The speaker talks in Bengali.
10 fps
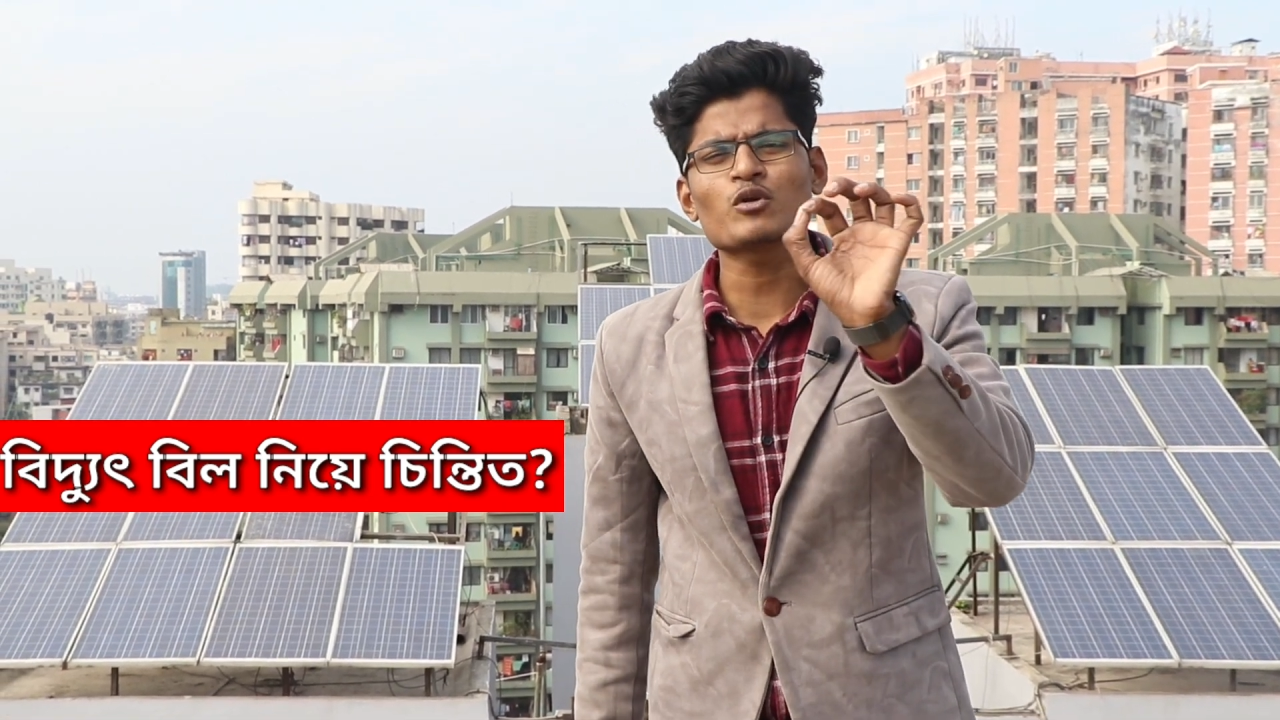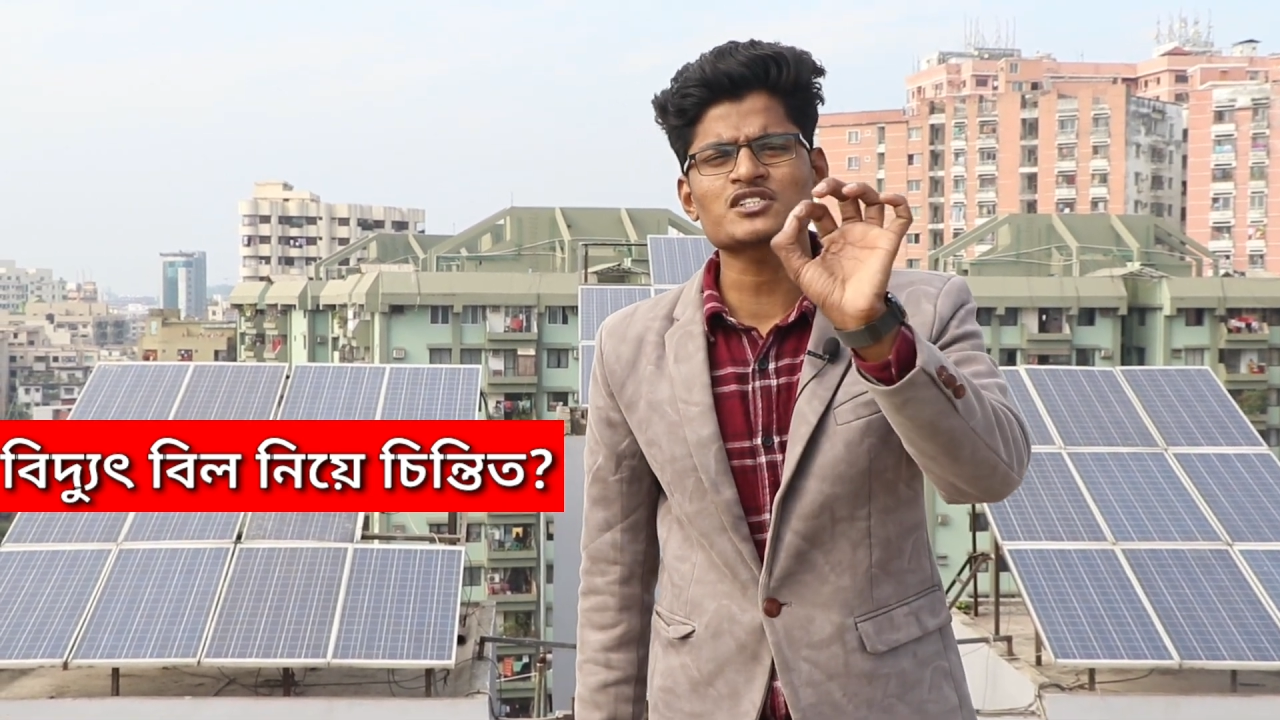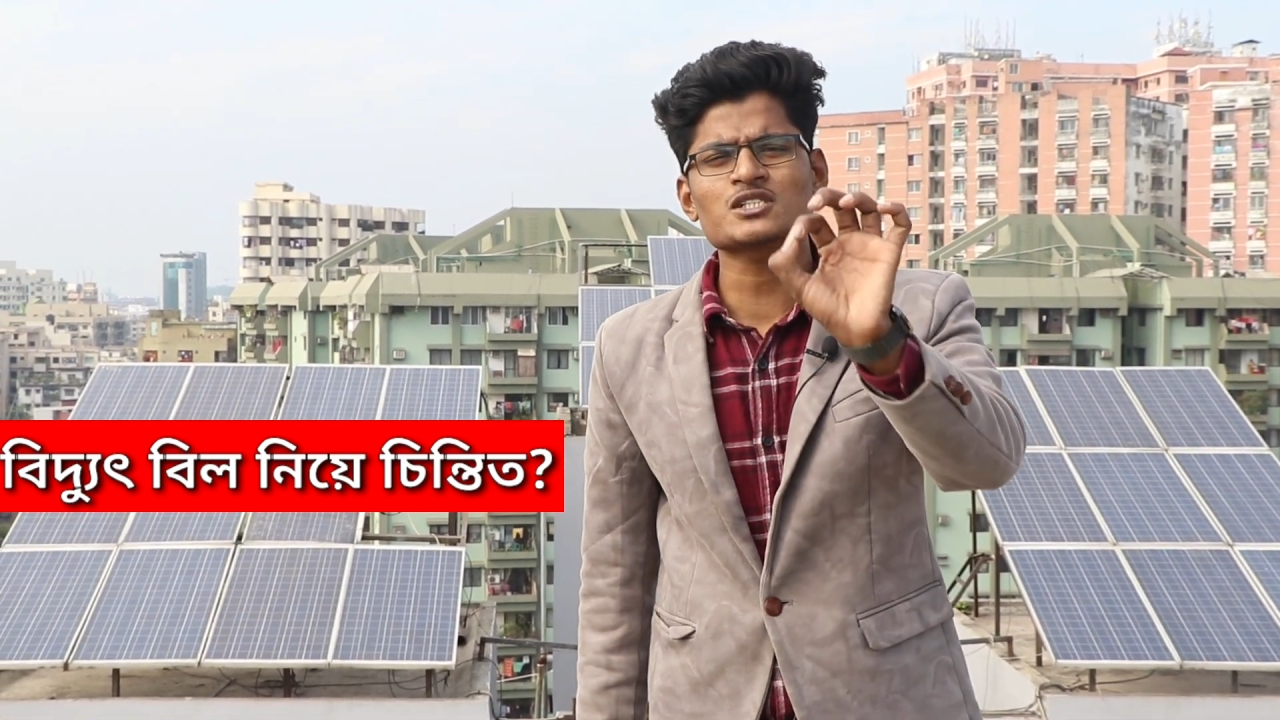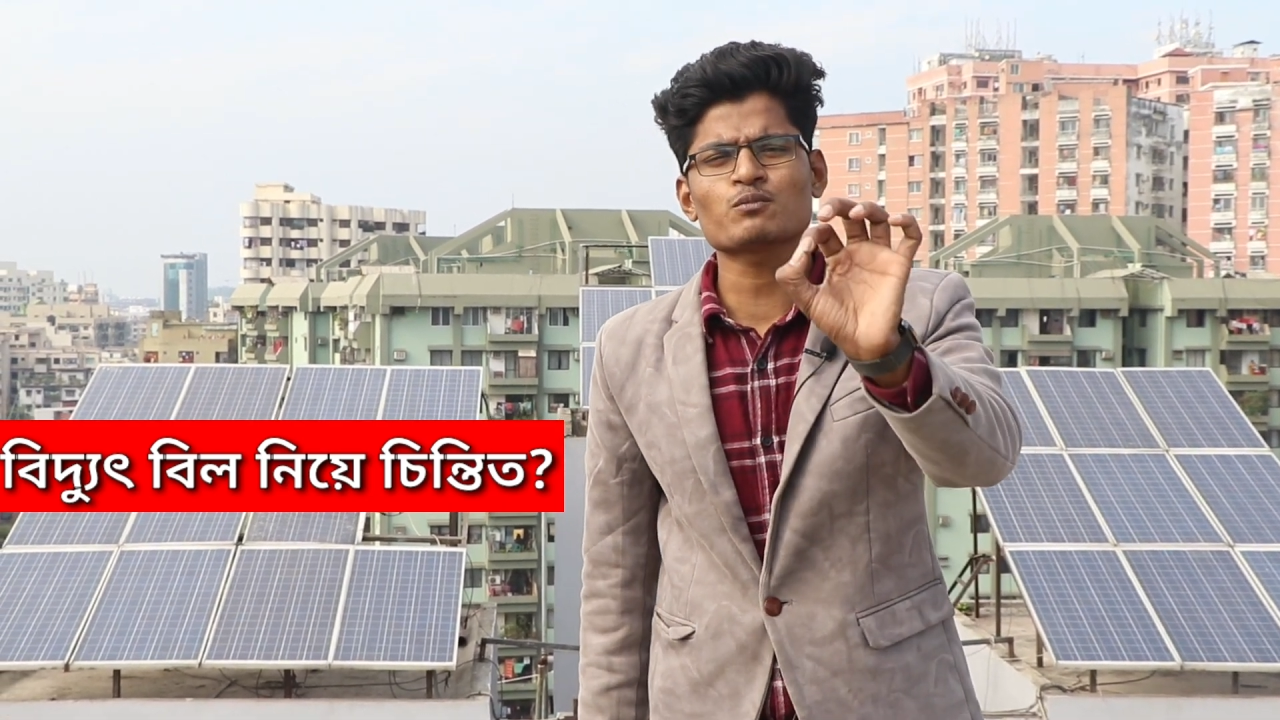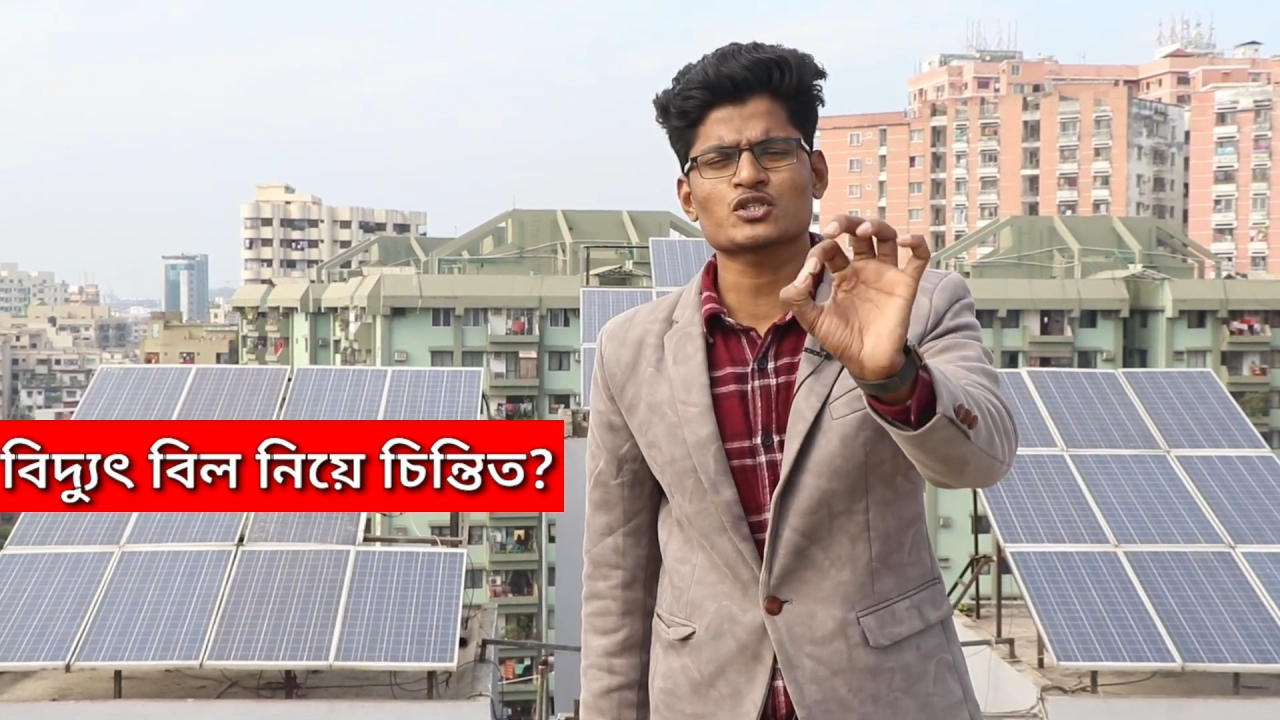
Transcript: পঁচিশ